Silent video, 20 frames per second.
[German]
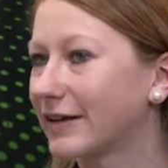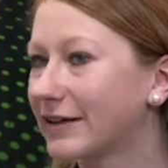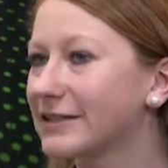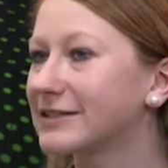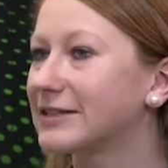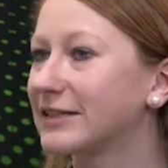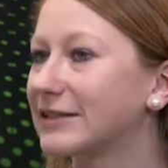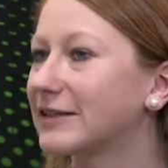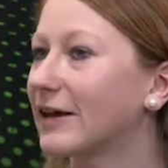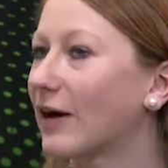
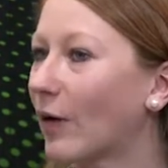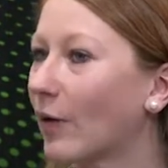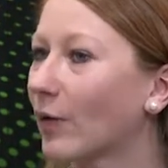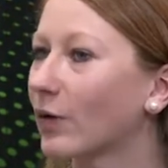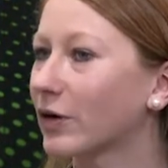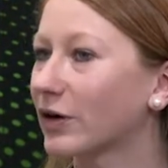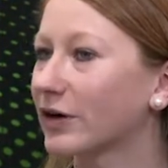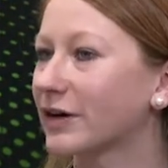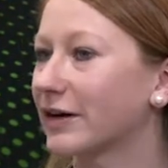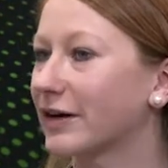sicher
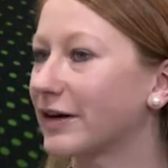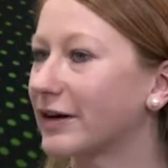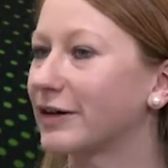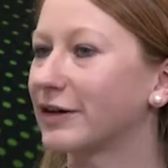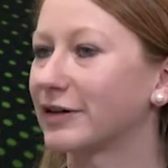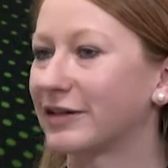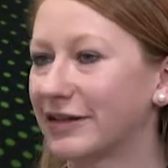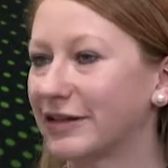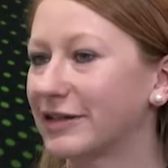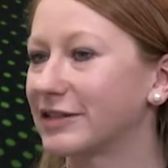auch äh,
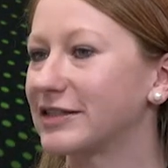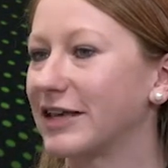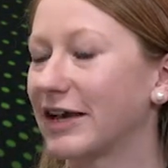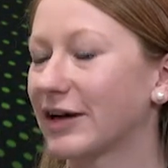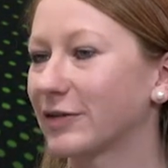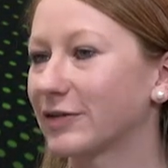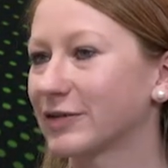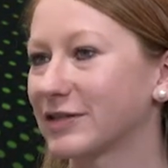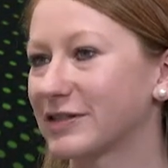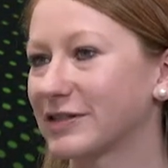einen, sehr
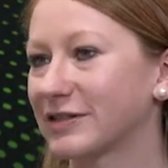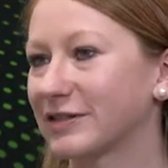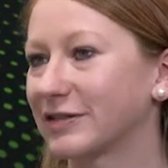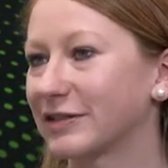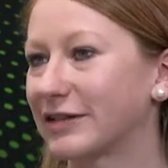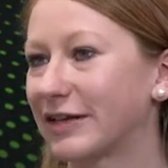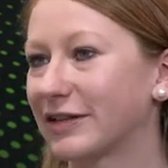großen,